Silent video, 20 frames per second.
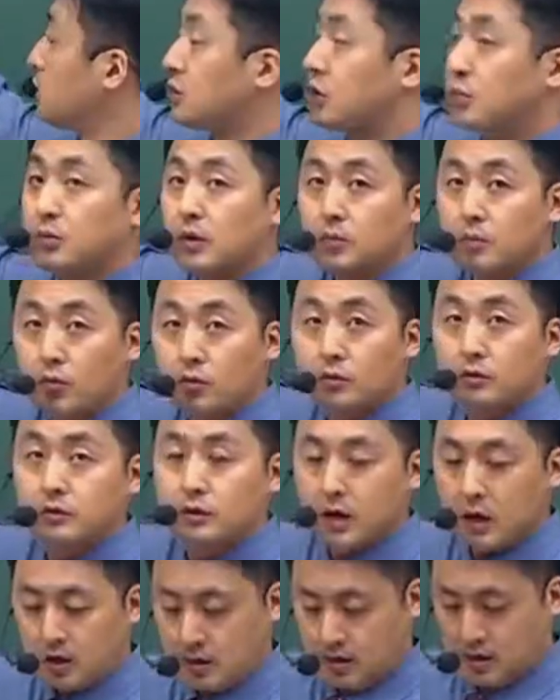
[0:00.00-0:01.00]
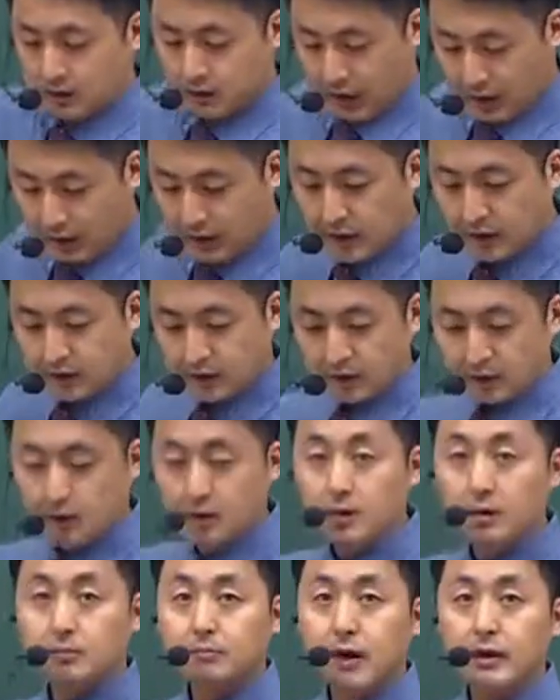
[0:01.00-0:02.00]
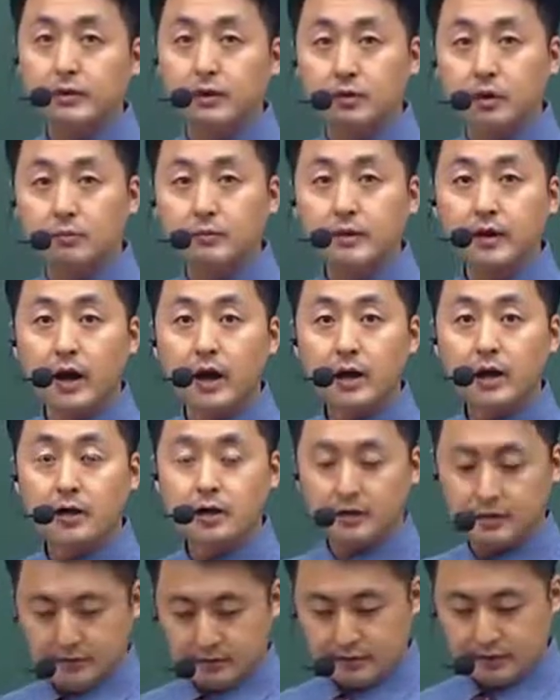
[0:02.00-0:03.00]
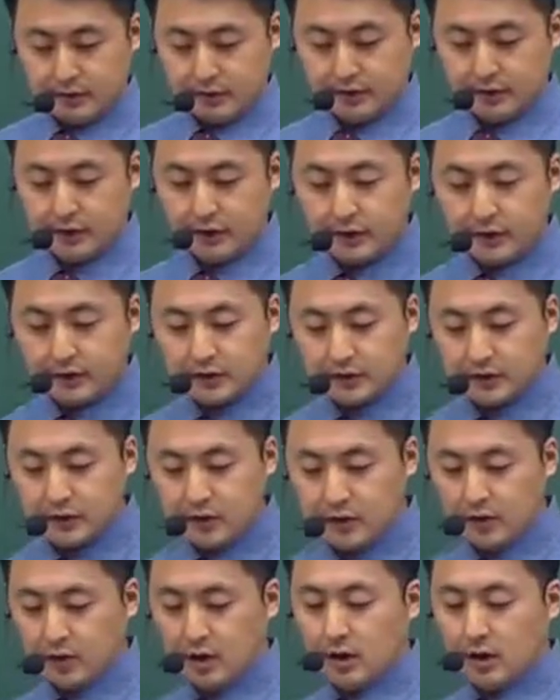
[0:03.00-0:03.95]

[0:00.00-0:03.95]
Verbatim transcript: 직업보다 폭 넓다. 당연하죠. 맞는 겁니다. 네, 이해되시죠?